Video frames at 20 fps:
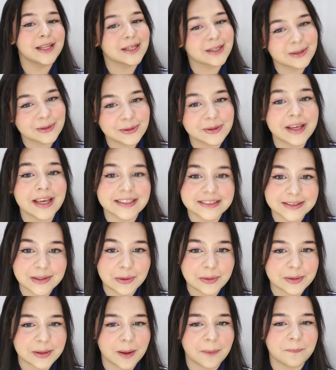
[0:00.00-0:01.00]
देख लो कैसा
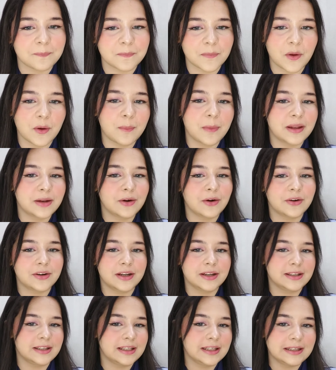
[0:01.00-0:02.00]
होता है और मैंने
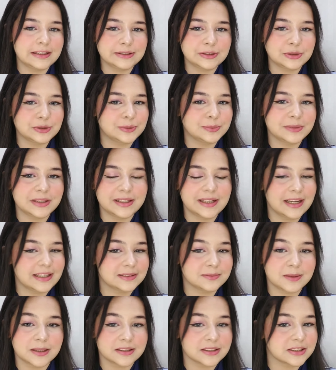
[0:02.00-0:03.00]
ऑर्डर किया तो मेरी
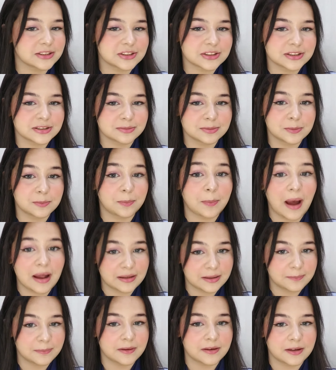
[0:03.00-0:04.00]
एक्सपेक्टेशंस पे
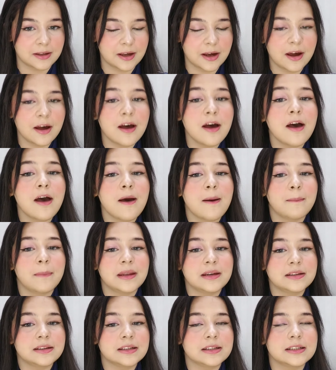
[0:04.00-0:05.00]
पानी फिर गया
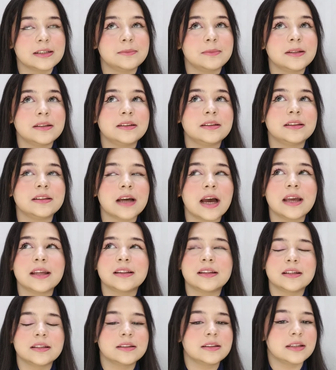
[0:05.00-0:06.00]
मैंने तकरीबन आई
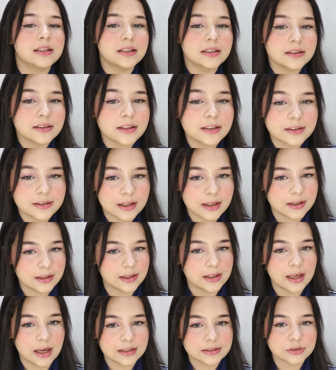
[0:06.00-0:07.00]
थिंक तीन दिन तक
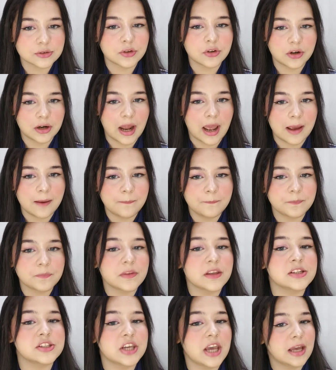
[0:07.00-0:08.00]
किया इसको ट्राई
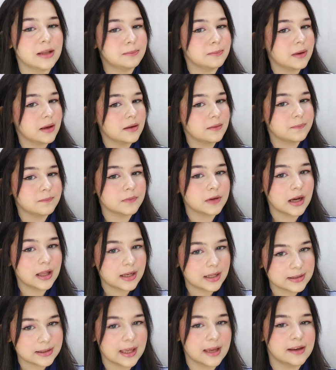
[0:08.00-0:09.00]
कि शायद मैं
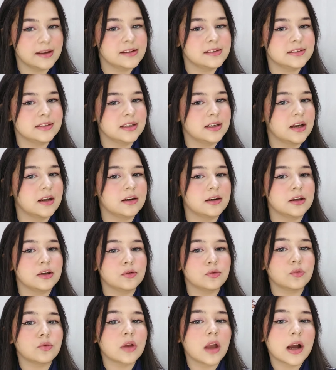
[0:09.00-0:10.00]
गलत एंगल से कर रही
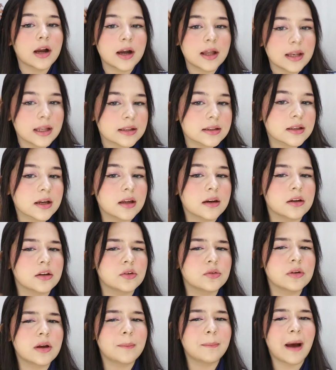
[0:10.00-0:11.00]
हूँ या गलत कर रही
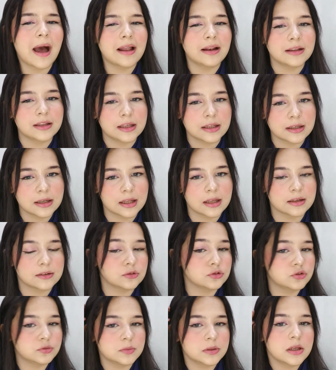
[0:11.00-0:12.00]
हूँ या बाल गीले हैं
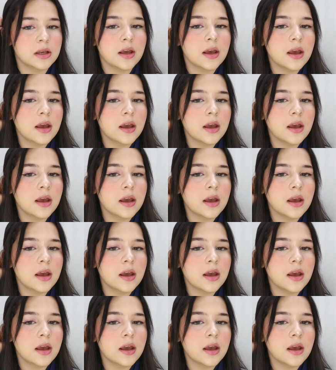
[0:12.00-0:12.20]
कुछ भी